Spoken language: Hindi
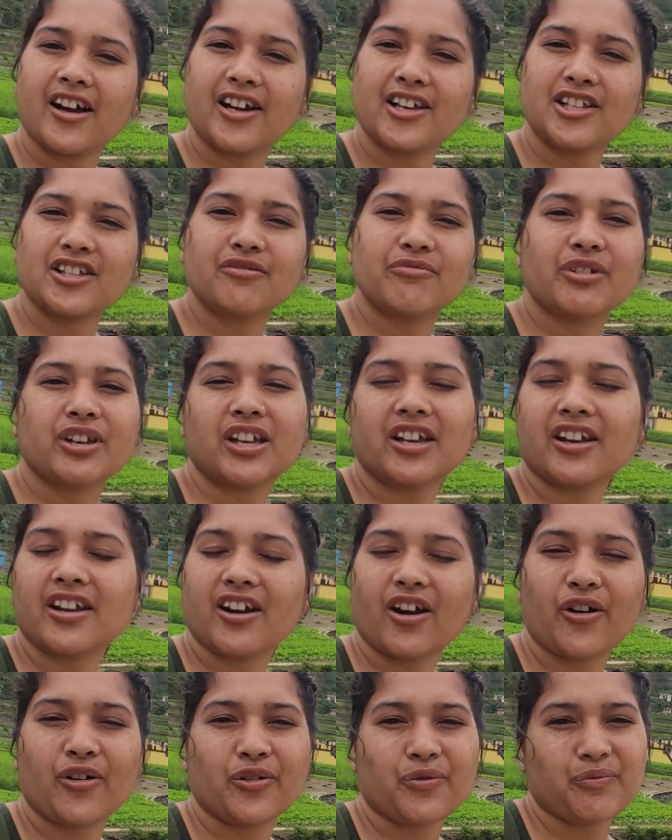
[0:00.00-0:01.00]
अगस्त मिनी
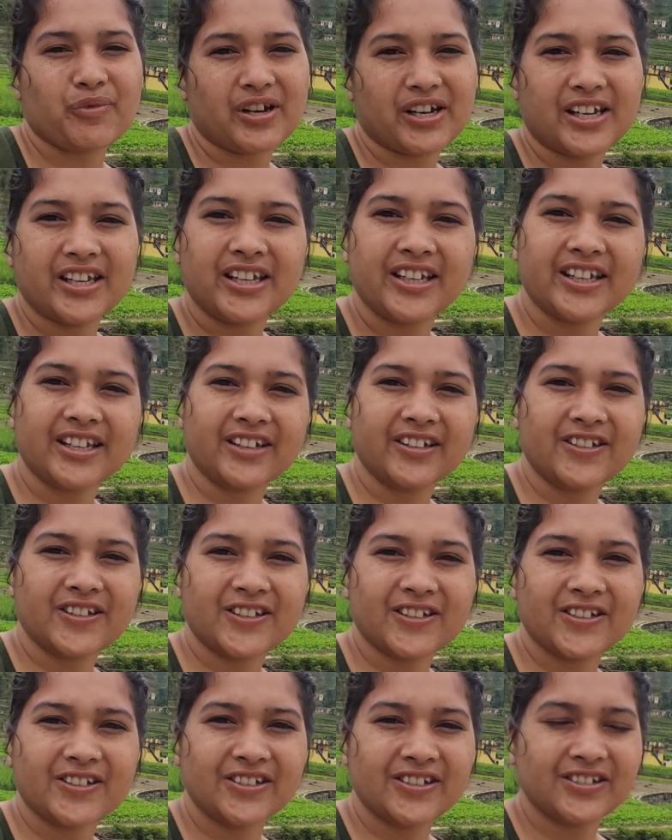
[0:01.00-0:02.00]
ग्राउंड में ठीक है
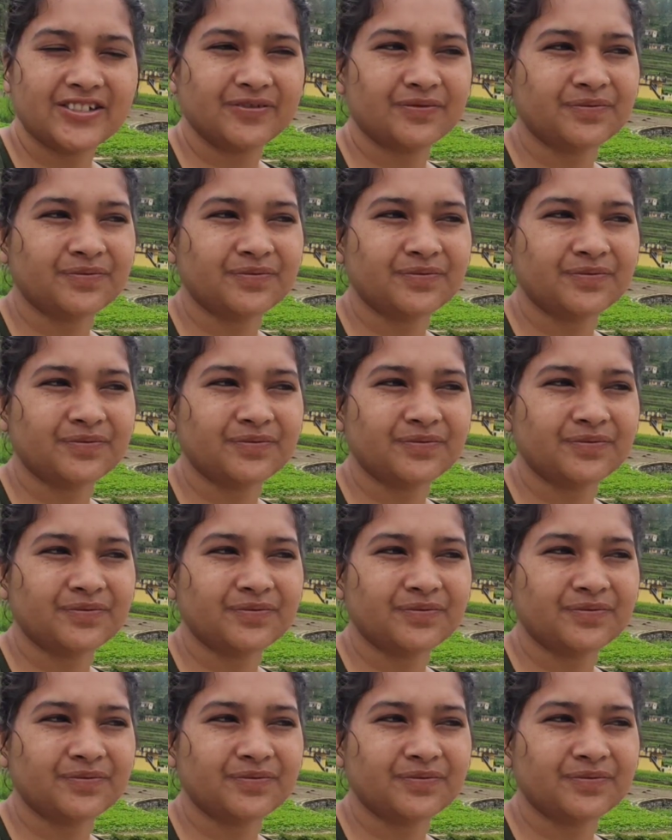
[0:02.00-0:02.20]
दोस्तों